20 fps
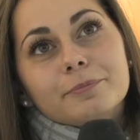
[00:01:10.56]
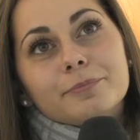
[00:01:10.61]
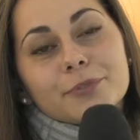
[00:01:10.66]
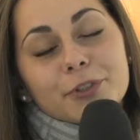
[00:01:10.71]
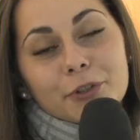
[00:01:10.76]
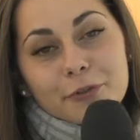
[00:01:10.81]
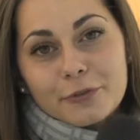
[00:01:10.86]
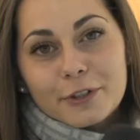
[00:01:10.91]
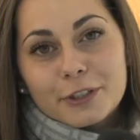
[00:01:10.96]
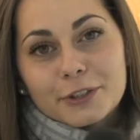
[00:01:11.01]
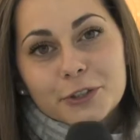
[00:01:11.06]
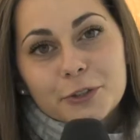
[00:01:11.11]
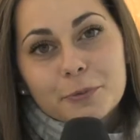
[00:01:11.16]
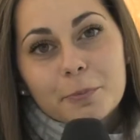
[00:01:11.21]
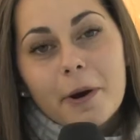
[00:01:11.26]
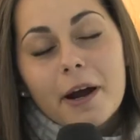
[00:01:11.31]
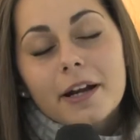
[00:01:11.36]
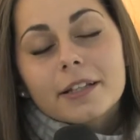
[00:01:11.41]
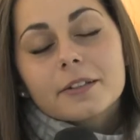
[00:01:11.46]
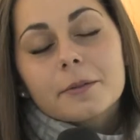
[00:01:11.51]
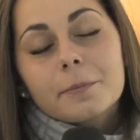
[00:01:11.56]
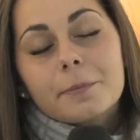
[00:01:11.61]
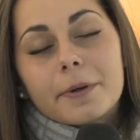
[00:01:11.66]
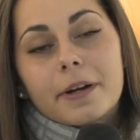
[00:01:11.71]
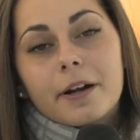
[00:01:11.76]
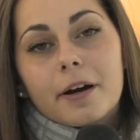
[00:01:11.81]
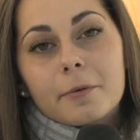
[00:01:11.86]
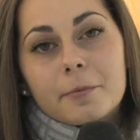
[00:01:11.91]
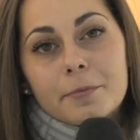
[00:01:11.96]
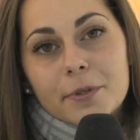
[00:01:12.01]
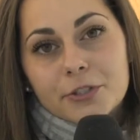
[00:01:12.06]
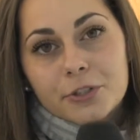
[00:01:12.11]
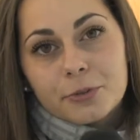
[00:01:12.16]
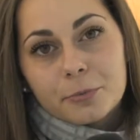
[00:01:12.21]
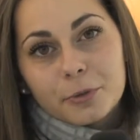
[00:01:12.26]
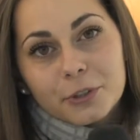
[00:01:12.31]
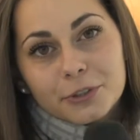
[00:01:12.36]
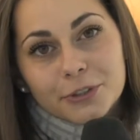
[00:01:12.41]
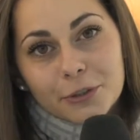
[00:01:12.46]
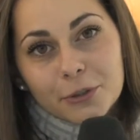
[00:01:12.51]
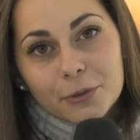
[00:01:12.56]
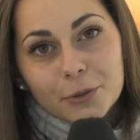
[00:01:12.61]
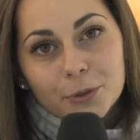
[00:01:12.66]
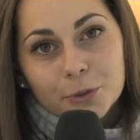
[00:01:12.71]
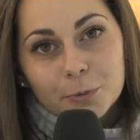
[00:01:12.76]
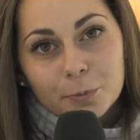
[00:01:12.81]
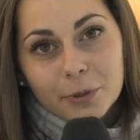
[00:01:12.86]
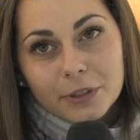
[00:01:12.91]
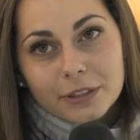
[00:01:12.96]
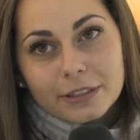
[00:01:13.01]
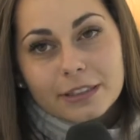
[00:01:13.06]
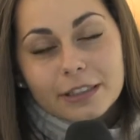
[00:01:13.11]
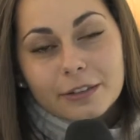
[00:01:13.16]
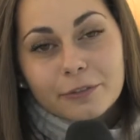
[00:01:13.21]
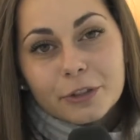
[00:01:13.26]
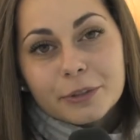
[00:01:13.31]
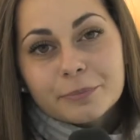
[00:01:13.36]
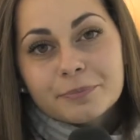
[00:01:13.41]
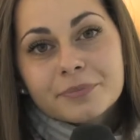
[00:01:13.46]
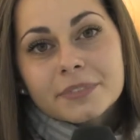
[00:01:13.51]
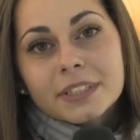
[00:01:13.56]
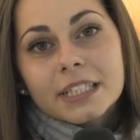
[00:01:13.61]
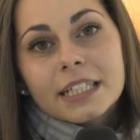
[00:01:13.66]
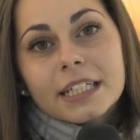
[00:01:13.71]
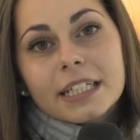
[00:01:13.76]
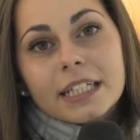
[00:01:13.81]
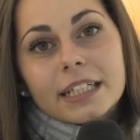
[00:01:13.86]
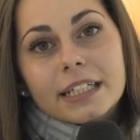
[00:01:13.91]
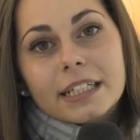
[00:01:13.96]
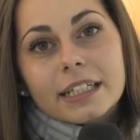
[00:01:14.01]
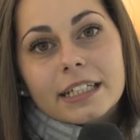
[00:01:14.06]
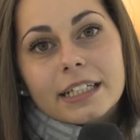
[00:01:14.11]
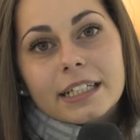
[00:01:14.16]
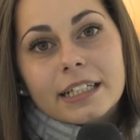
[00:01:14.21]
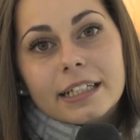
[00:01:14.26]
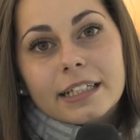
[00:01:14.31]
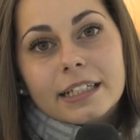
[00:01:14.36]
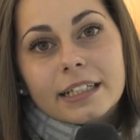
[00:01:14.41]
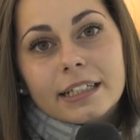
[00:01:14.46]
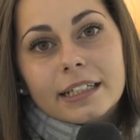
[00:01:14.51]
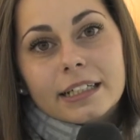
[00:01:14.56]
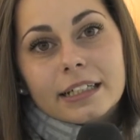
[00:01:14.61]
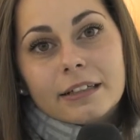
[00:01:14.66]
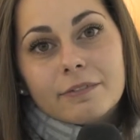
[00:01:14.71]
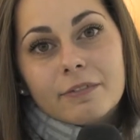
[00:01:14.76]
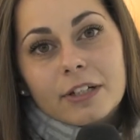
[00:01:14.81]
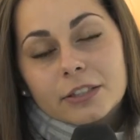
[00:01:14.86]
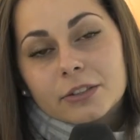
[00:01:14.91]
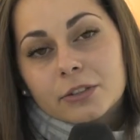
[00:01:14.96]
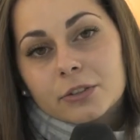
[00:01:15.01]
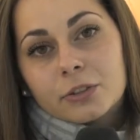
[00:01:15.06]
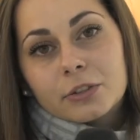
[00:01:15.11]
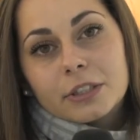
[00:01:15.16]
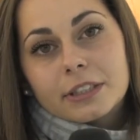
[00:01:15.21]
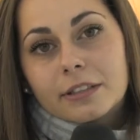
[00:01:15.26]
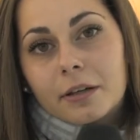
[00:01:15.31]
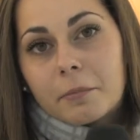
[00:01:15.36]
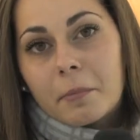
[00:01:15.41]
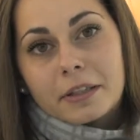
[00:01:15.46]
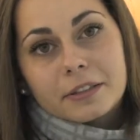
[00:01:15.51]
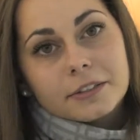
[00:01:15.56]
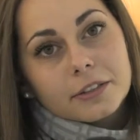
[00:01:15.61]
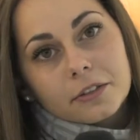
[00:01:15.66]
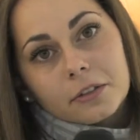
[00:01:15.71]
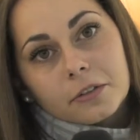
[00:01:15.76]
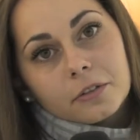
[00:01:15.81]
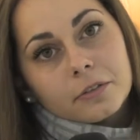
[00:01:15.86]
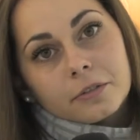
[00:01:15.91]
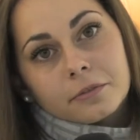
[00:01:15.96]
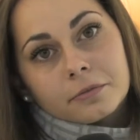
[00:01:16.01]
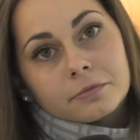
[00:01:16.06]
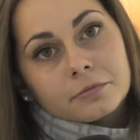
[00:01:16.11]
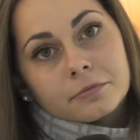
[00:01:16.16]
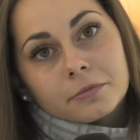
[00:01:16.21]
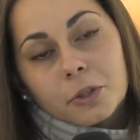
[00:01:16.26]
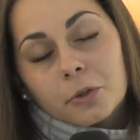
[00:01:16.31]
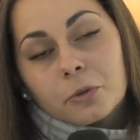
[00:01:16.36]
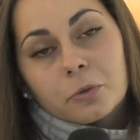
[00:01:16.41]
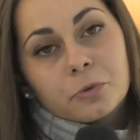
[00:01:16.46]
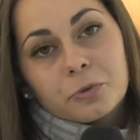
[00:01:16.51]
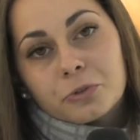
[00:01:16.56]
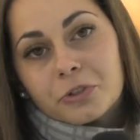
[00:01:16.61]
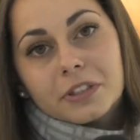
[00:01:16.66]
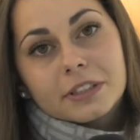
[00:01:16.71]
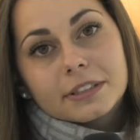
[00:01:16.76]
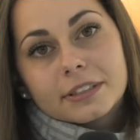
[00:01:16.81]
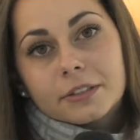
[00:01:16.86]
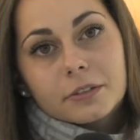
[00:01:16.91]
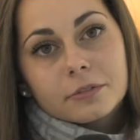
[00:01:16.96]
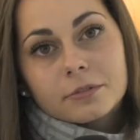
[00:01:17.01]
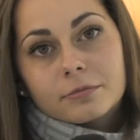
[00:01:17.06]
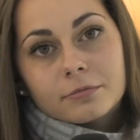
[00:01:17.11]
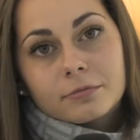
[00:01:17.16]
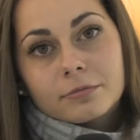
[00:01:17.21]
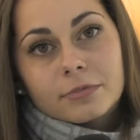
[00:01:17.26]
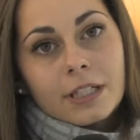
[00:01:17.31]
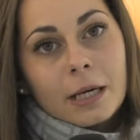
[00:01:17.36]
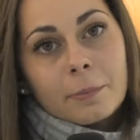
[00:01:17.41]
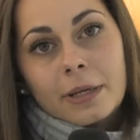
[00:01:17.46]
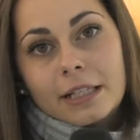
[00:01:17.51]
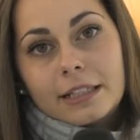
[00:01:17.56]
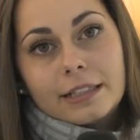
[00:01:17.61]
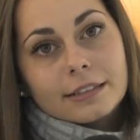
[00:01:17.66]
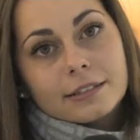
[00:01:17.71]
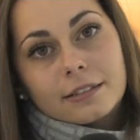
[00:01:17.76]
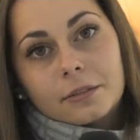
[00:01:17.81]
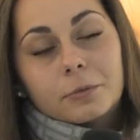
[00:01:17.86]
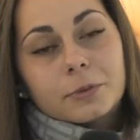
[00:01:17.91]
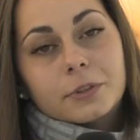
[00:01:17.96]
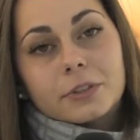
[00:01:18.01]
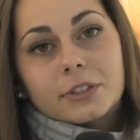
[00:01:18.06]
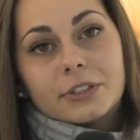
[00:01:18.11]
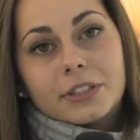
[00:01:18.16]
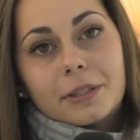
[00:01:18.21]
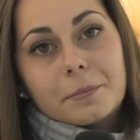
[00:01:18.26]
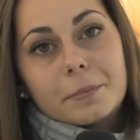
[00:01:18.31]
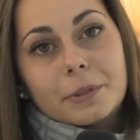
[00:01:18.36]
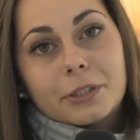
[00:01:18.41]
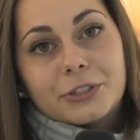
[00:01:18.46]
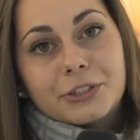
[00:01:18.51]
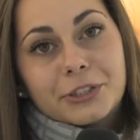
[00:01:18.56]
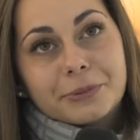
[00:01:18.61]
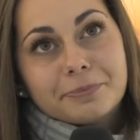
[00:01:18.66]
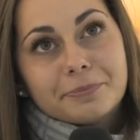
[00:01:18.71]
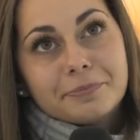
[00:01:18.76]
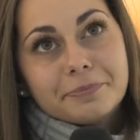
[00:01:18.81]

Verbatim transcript: Non faccio sport, però mi piace molto il look sportivo e vesto solitamente con un, con un jeans e una maglietta molto semplice.